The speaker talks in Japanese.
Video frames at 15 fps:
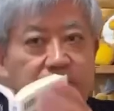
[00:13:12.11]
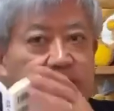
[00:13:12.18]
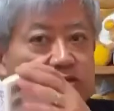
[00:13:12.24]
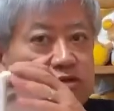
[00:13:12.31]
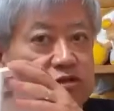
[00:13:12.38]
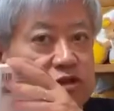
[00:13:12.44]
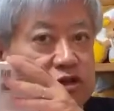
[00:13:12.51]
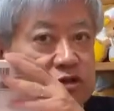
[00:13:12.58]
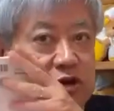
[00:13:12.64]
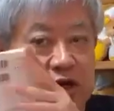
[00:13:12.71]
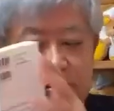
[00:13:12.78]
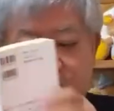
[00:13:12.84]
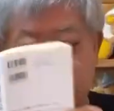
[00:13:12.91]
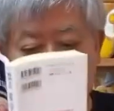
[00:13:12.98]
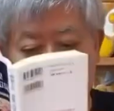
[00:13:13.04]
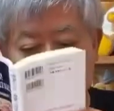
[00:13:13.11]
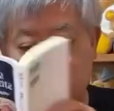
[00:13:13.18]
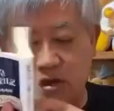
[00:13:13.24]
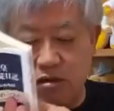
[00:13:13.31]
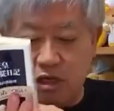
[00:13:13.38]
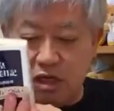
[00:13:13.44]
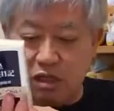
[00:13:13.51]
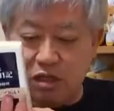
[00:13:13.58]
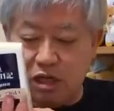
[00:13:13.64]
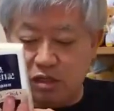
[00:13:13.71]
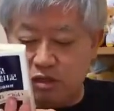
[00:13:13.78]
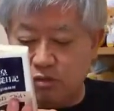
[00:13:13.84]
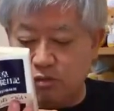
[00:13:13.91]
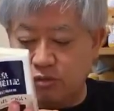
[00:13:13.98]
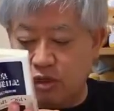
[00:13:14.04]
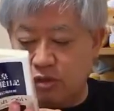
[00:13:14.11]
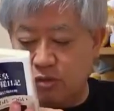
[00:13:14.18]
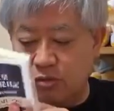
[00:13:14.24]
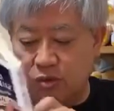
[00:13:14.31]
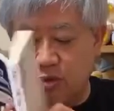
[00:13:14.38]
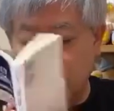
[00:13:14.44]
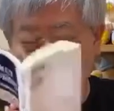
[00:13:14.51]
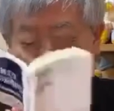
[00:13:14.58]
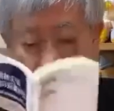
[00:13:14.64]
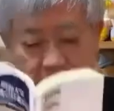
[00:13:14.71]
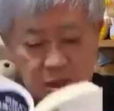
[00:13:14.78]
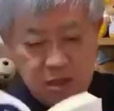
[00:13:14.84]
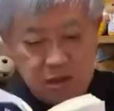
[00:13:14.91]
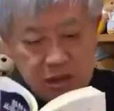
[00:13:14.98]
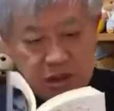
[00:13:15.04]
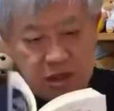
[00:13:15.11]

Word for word: 文春新書ありますから、比較的新しい本だと思う。